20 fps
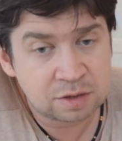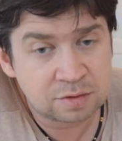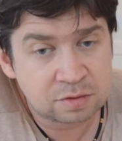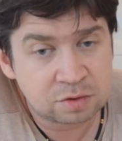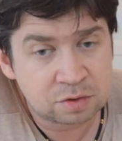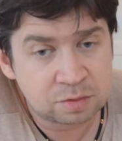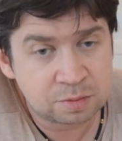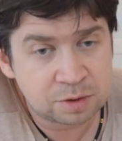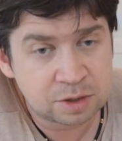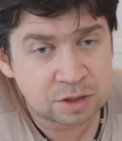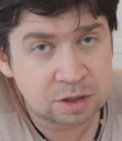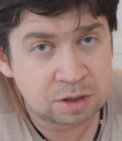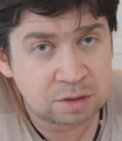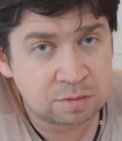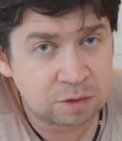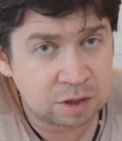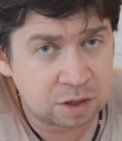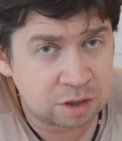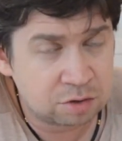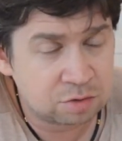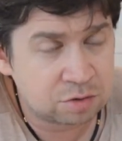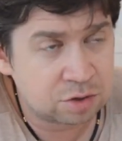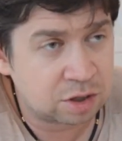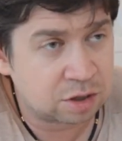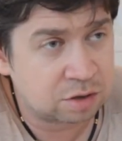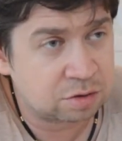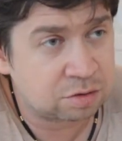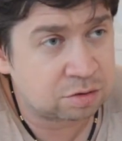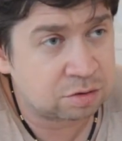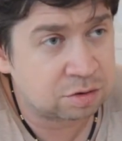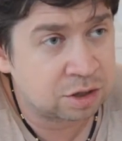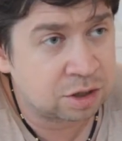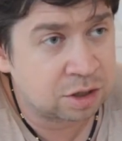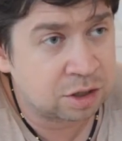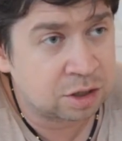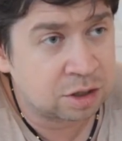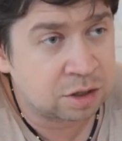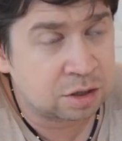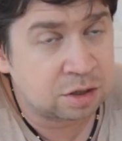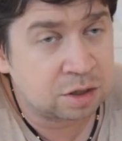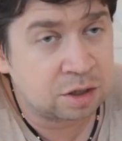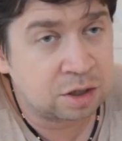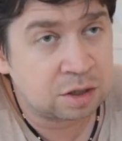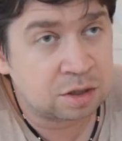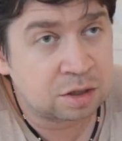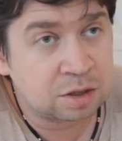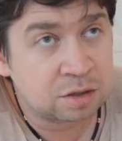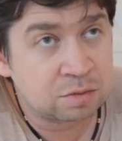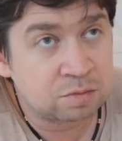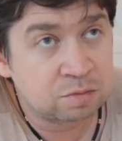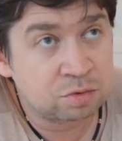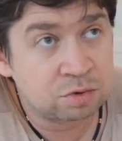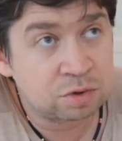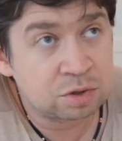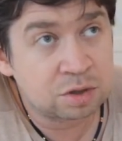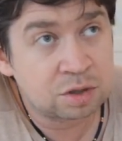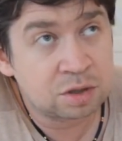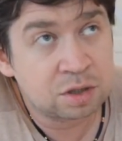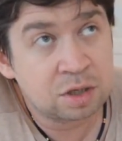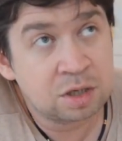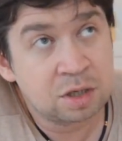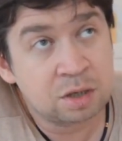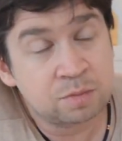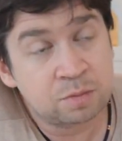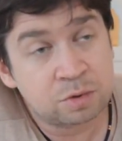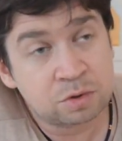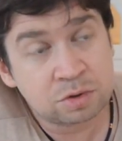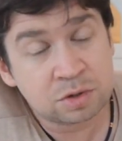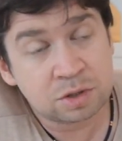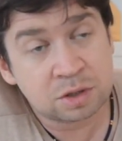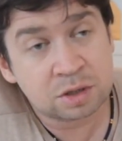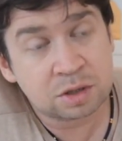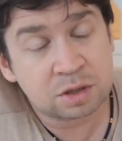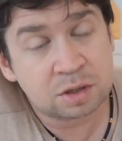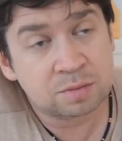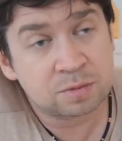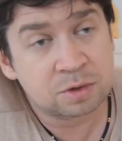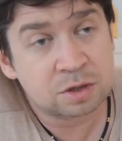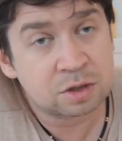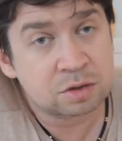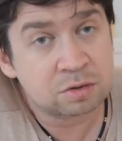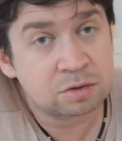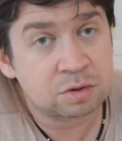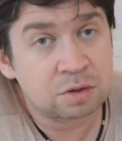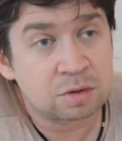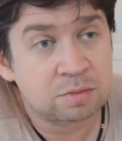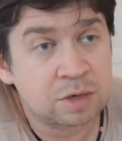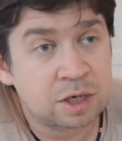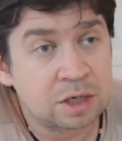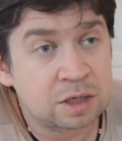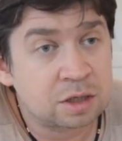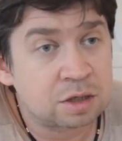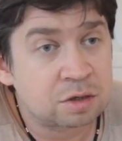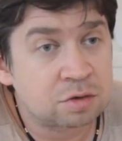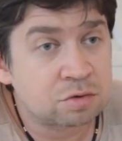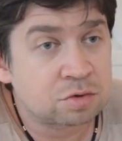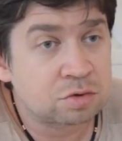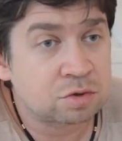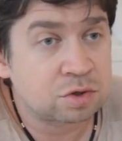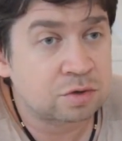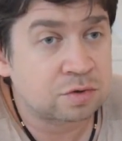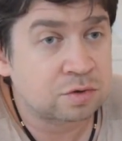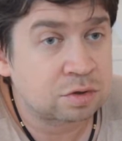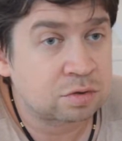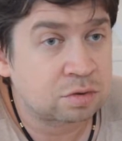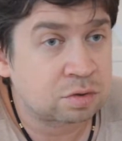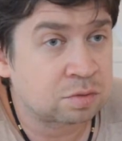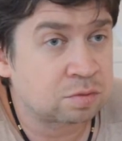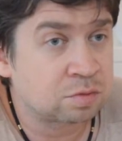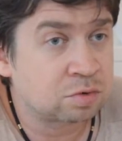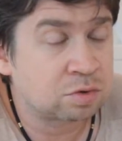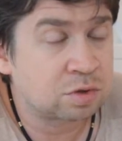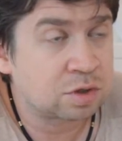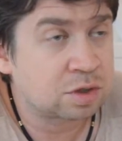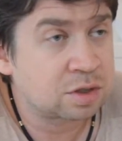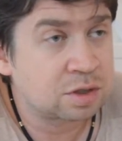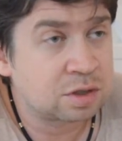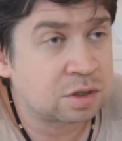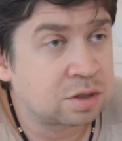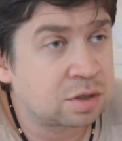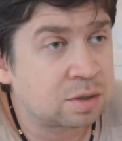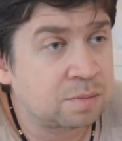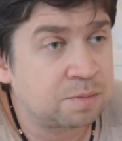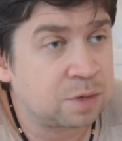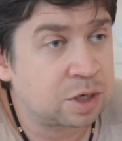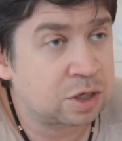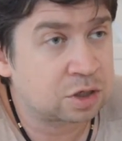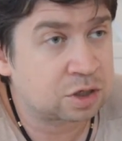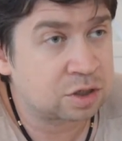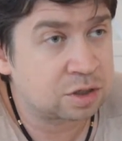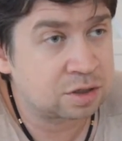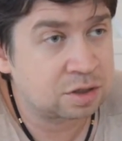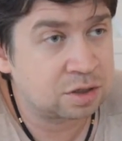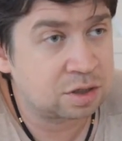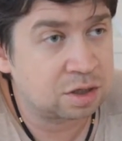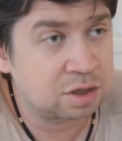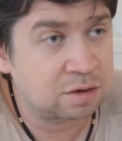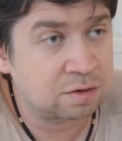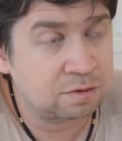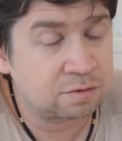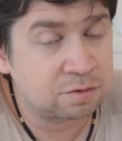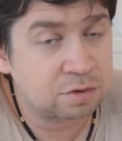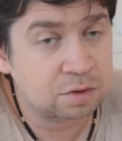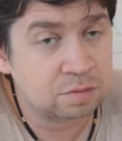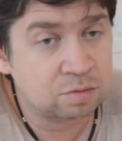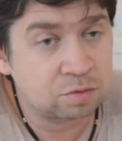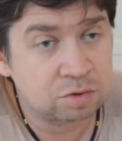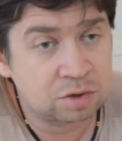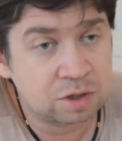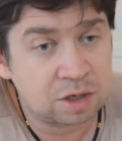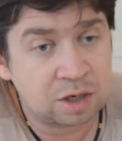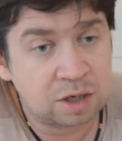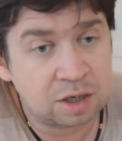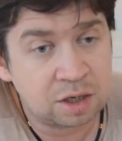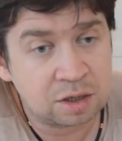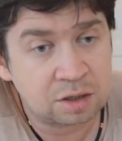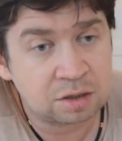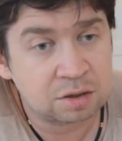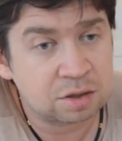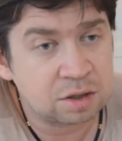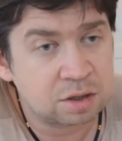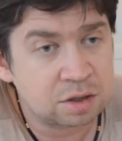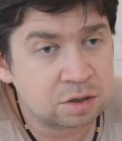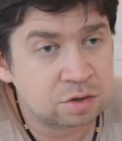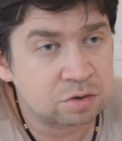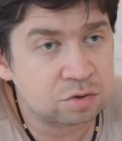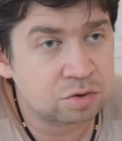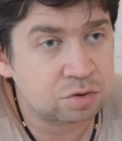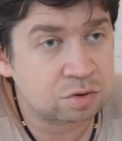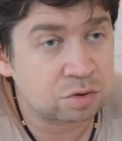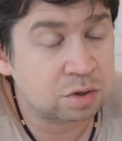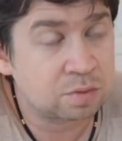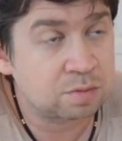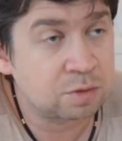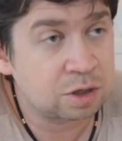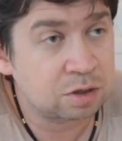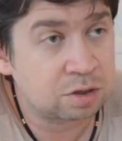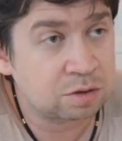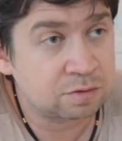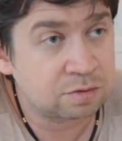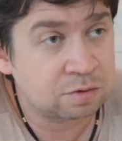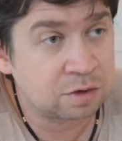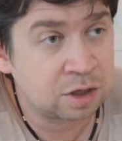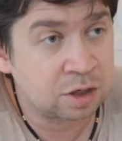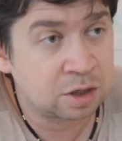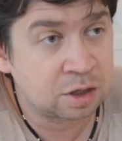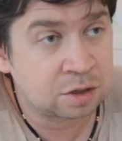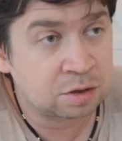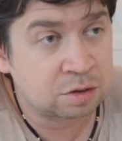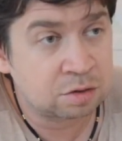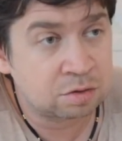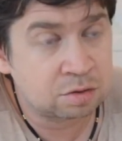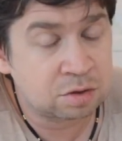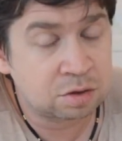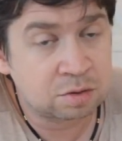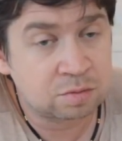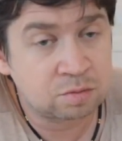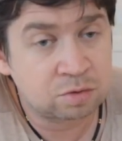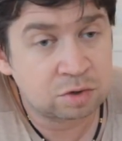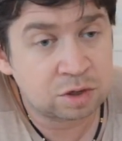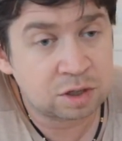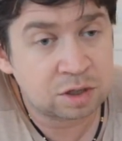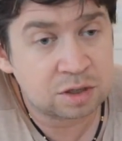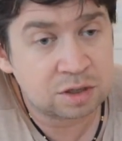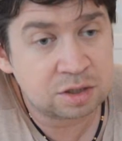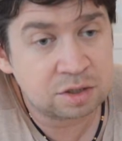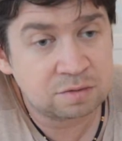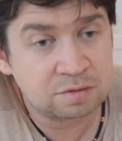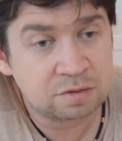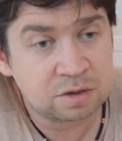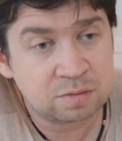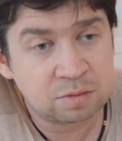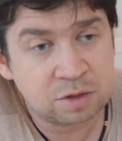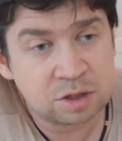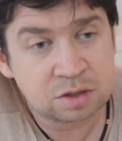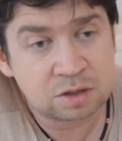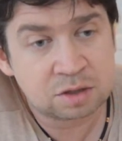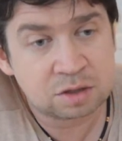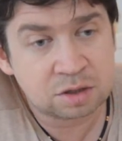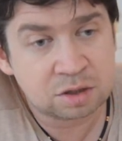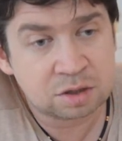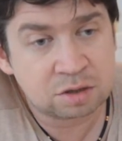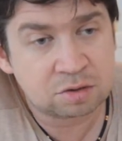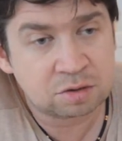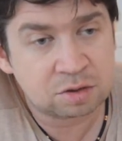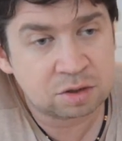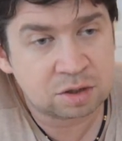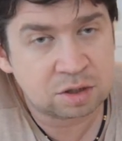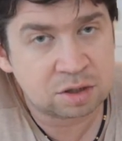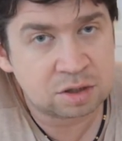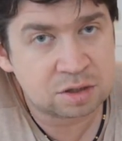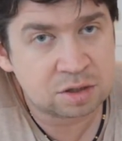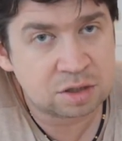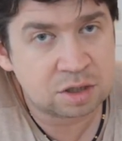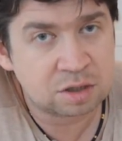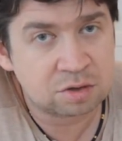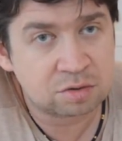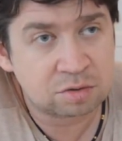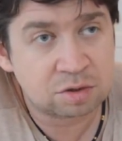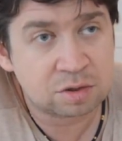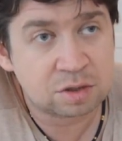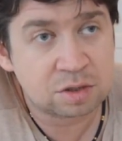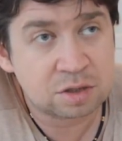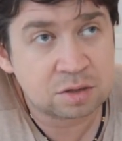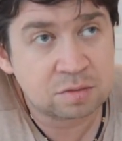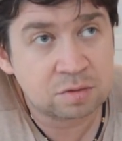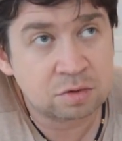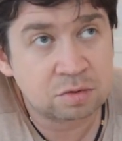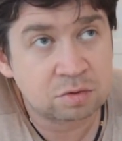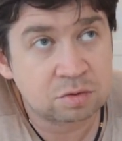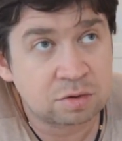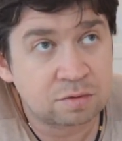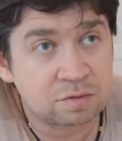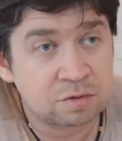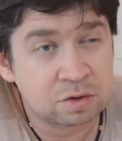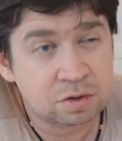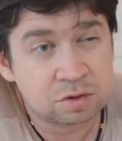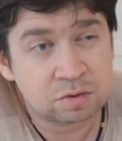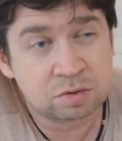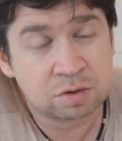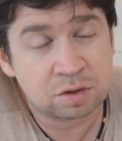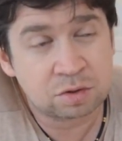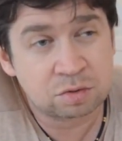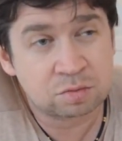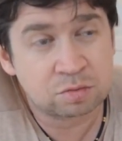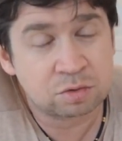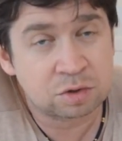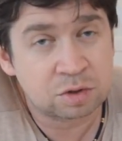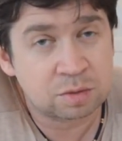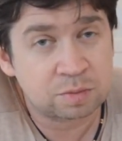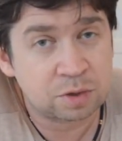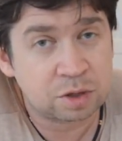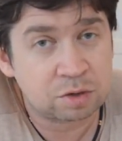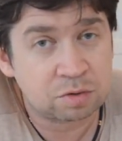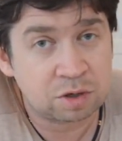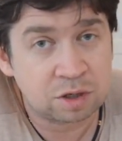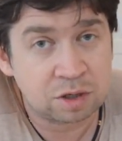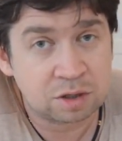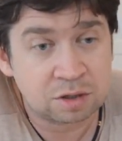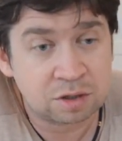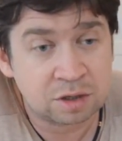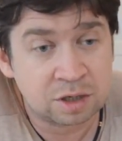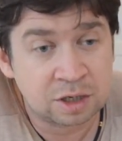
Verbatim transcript: всего, посадим аллею сакур. И это будет не просто как бы какой-то маленький кусочек, в котором будет расти там 5-6 деревьев. Это будет аллея на 140 метров то есть это будет красивое место, которое, когда сакуры расцветут и вырастут, я думаю, это пару лет,